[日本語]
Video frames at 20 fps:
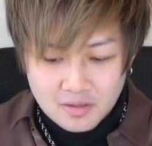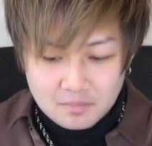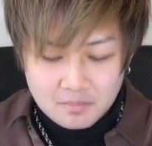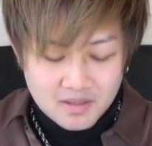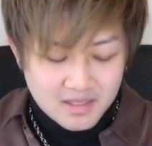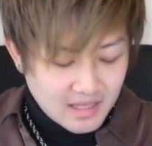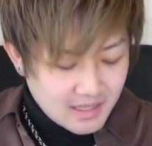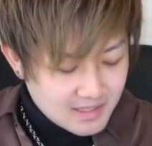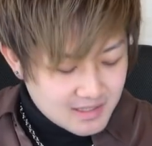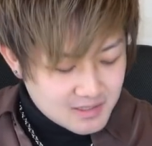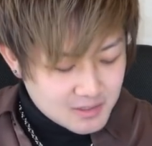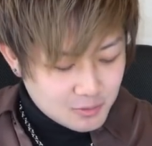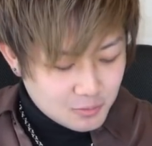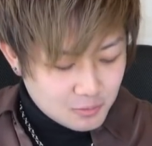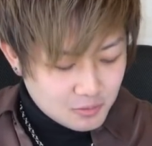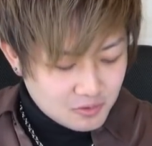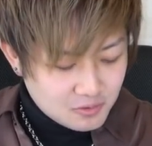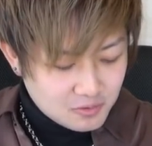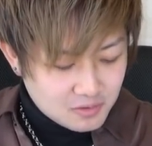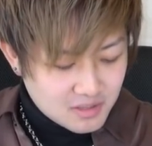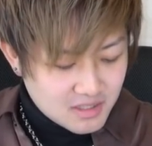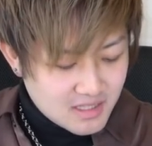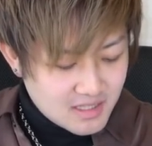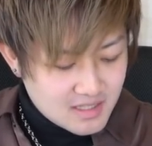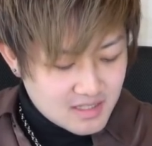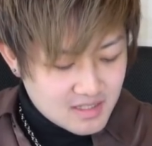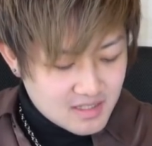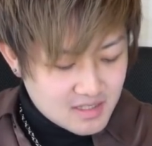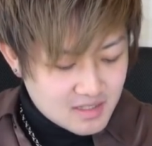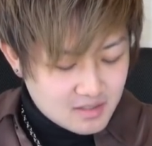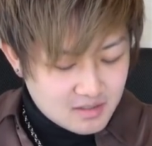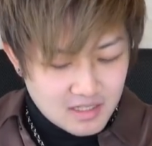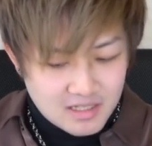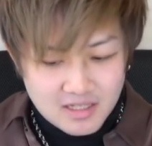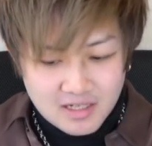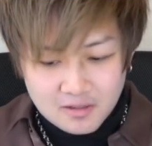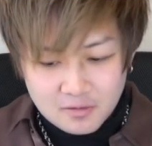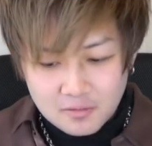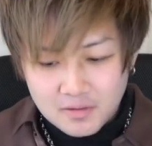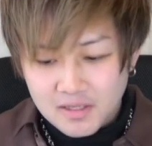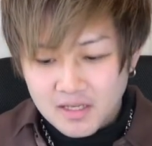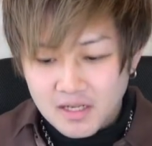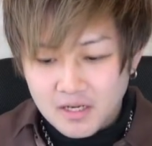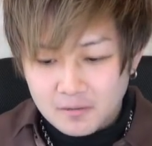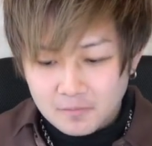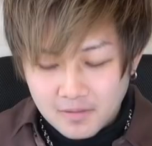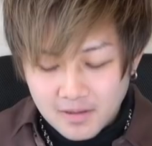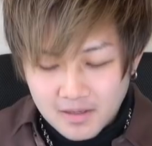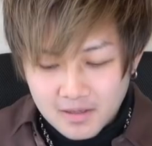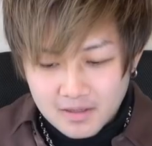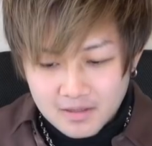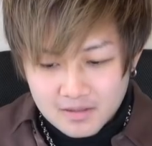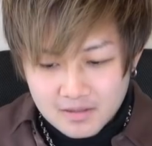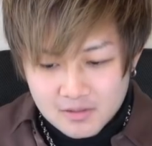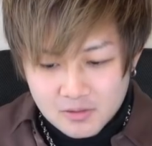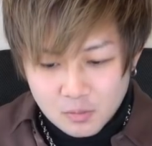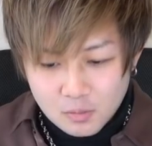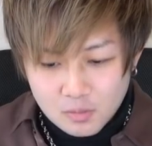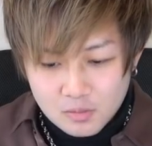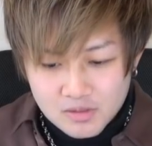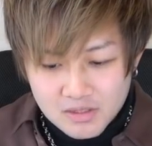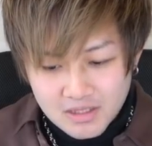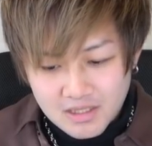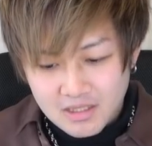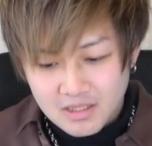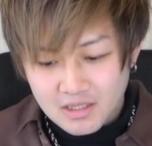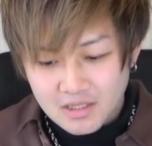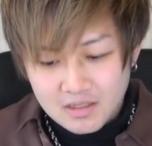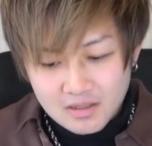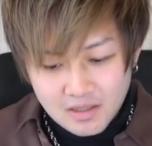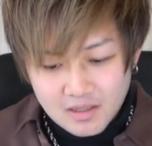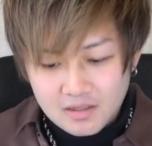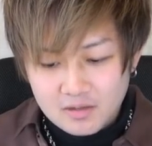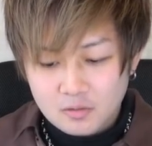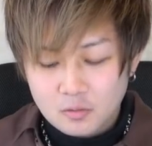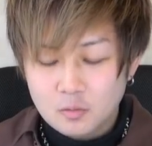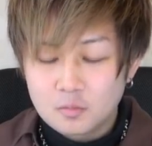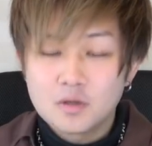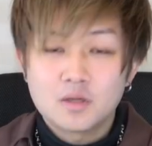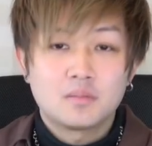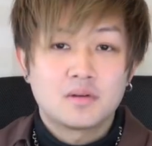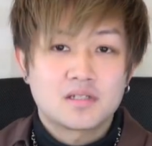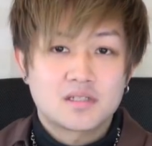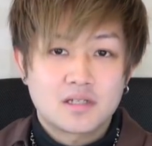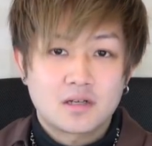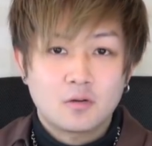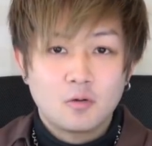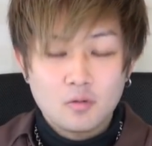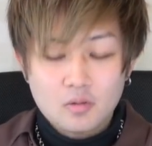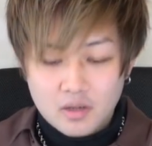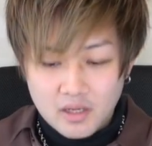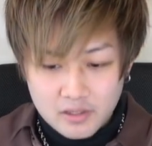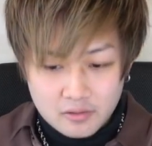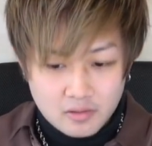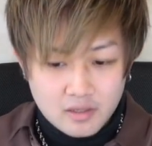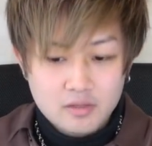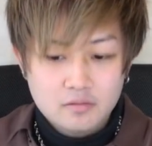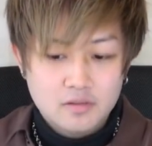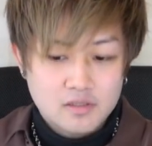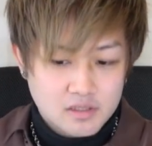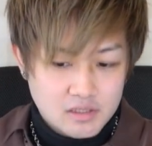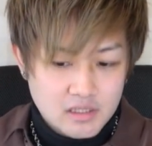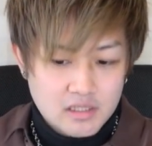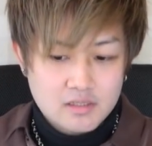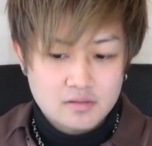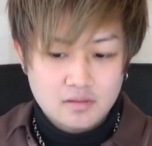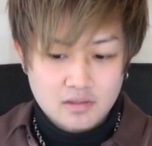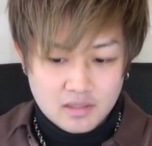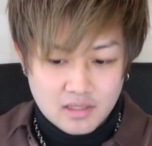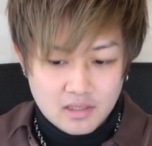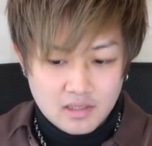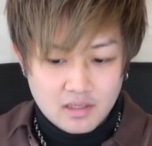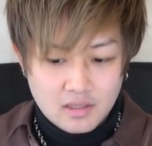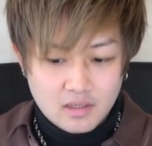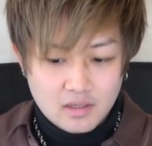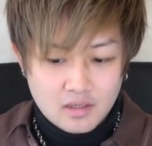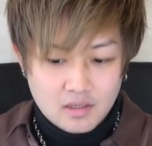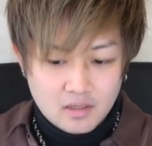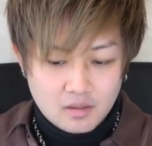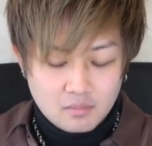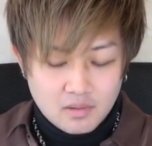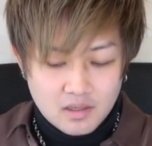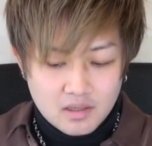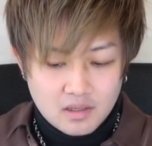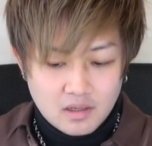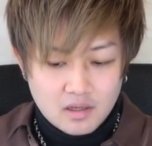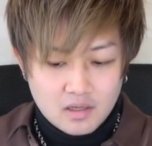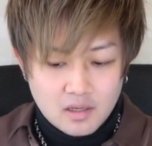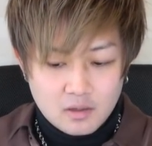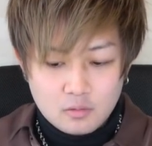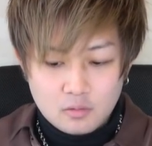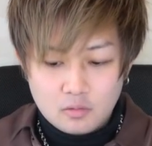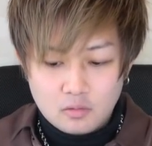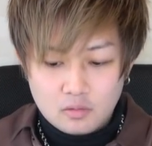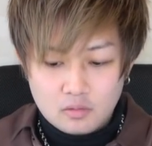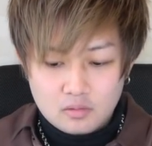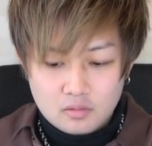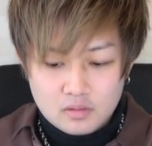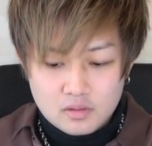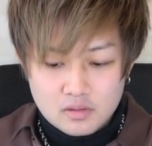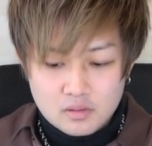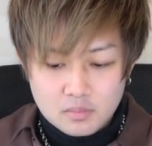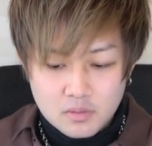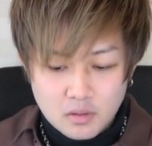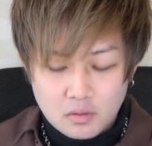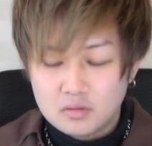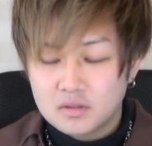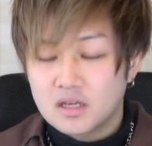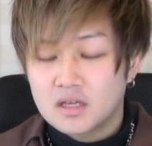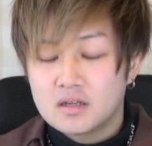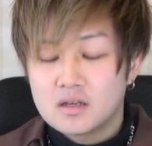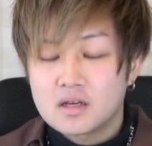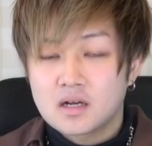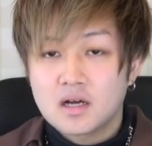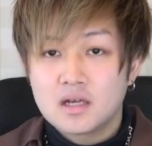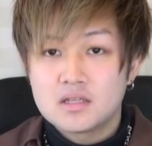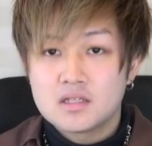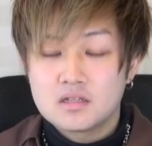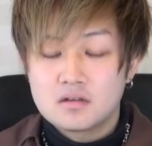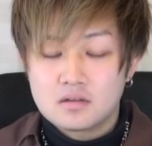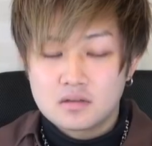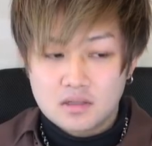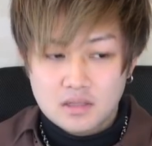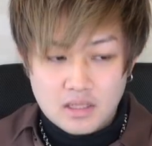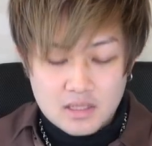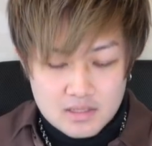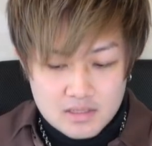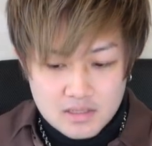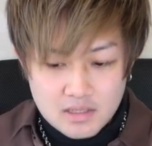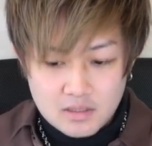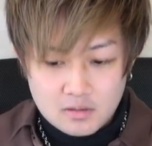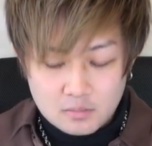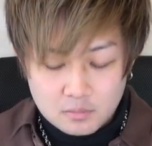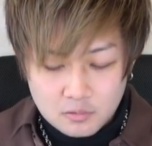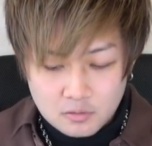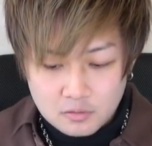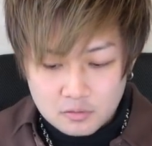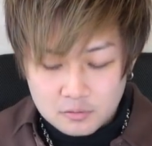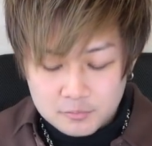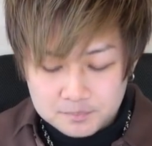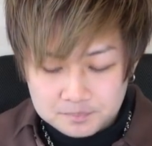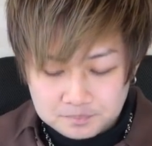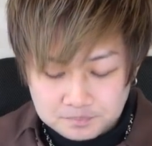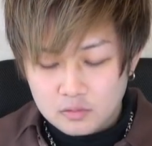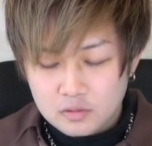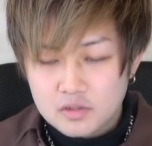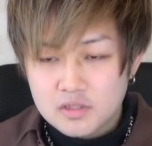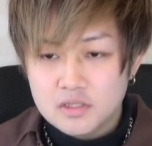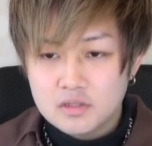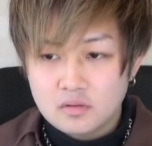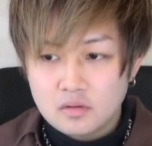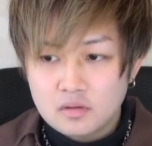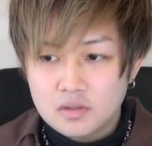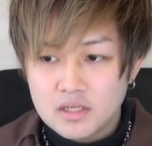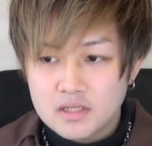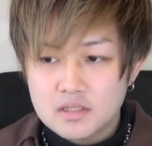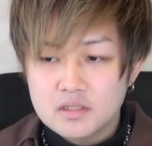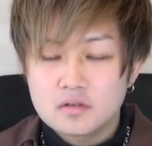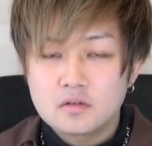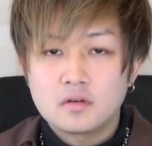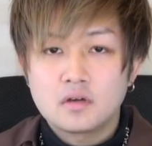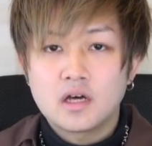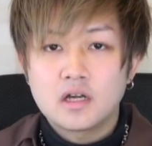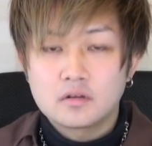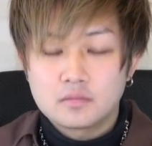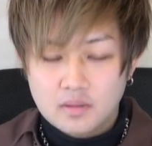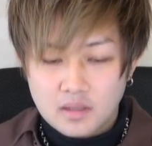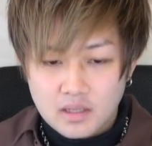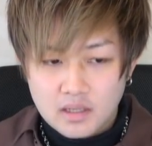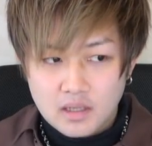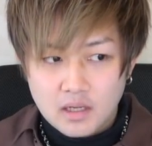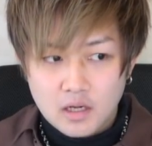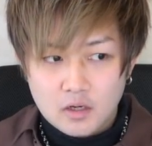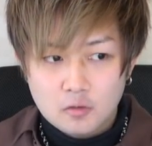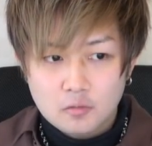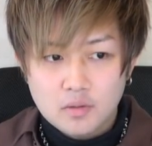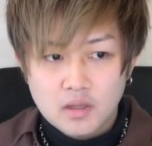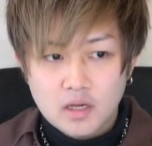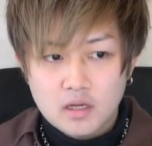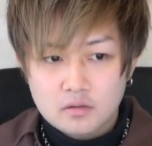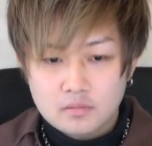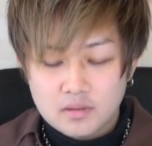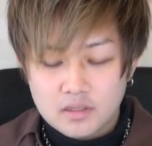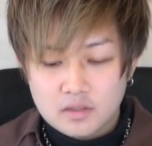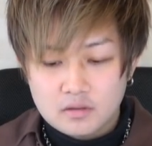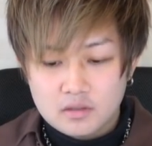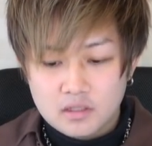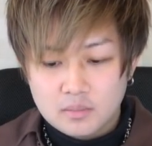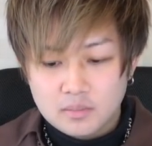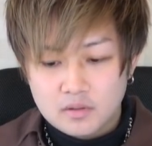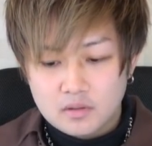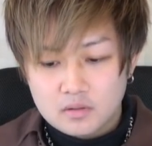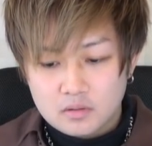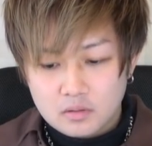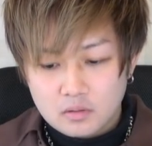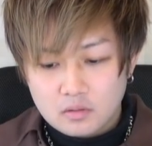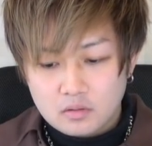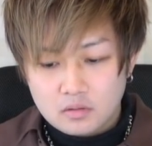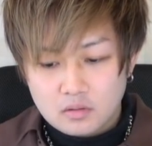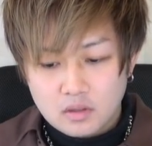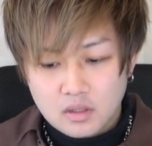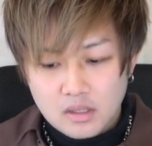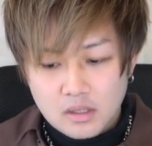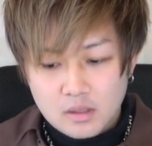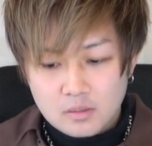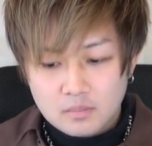まあ、現状必須になるようなキャラは正直いないと思いました今回のアルファシリーズはね毎回結構魅力的には感じるんですけども今年の夏のアルファハロウィンアルファに比べると、